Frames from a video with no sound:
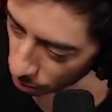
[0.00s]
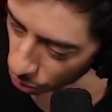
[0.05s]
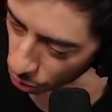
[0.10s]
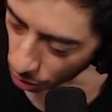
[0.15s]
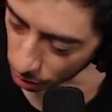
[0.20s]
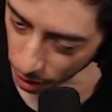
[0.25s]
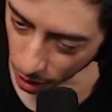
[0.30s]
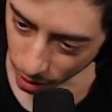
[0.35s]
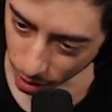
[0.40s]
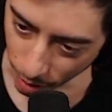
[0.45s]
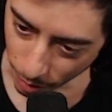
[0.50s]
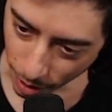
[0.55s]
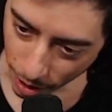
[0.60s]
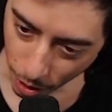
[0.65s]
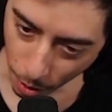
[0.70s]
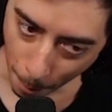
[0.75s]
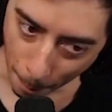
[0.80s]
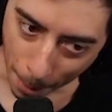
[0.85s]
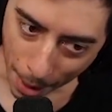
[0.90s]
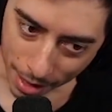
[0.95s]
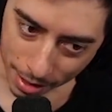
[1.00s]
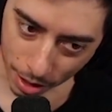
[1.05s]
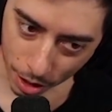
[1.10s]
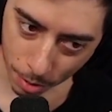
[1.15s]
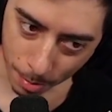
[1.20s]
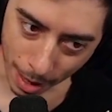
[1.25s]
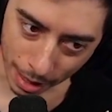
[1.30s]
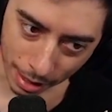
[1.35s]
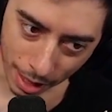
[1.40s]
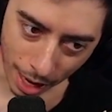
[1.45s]
O sorteio tá valendo um passe de
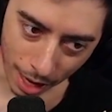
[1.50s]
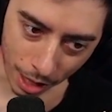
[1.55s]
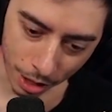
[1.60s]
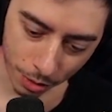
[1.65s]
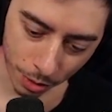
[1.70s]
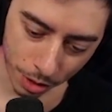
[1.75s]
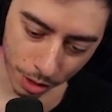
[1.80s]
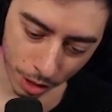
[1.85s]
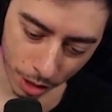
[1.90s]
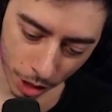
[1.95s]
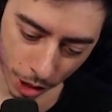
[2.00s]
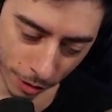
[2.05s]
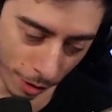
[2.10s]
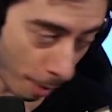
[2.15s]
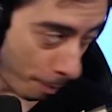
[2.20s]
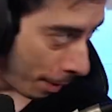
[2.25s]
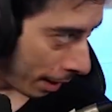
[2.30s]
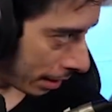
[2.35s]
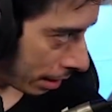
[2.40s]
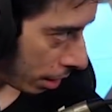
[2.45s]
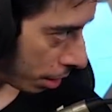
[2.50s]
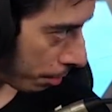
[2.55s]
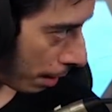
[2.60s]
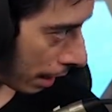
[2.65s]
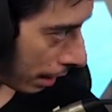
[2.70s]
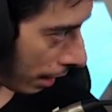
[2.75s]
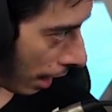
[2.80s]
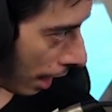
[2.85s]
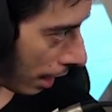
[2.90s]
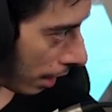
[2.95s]
batalha. Se você já tiver o passe de
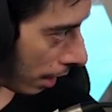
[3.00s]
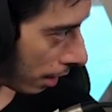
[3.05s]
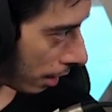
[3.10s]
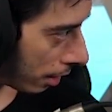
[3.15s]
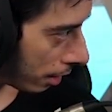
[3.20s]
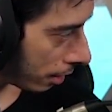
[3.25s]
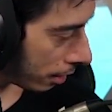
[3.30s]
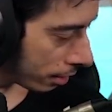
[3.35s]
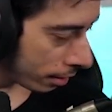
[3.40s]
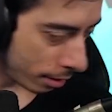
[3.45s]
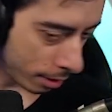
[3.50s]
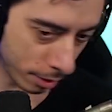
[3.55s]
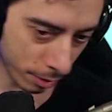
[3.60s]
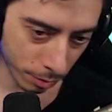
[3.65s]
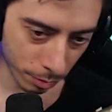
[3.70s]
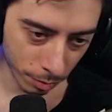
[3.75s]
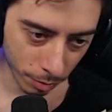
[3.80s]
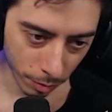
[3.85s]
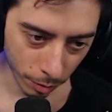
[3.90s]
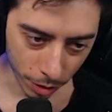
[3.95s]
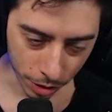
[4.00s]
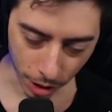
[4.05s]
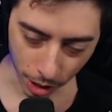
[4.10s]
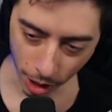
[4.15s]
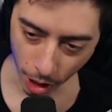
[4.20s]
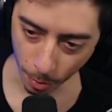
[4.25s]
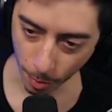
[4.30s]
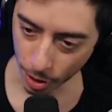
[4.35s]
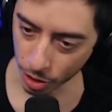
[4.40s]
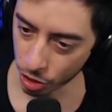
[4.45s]
batalha, você
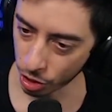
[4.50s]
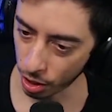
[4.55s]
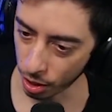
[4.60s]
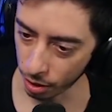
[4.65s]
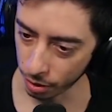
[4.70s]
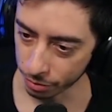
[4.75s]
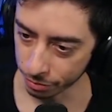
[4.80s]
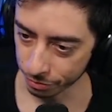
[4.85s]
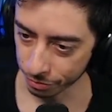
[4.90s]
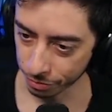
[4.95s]
ganha uma skin.